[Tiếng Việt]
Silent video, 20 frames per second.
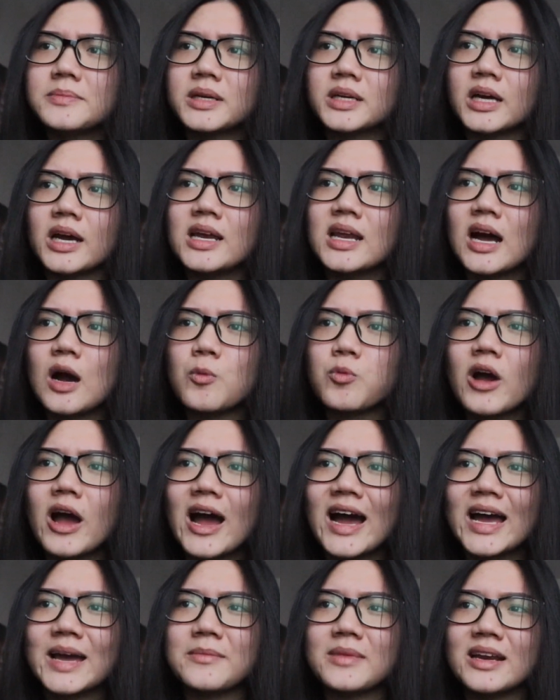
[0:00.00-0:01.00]
thì mình nghĩ là không có
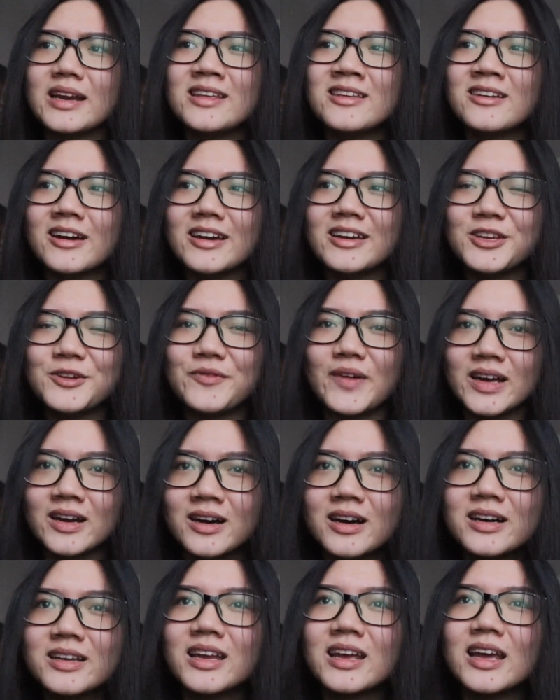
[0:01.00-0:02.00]
ai mà đi nghĩ như vậy
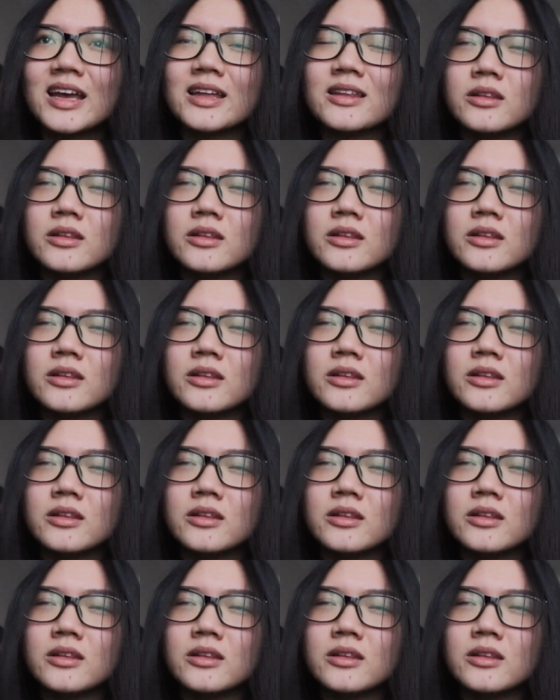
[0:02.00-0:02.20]
hết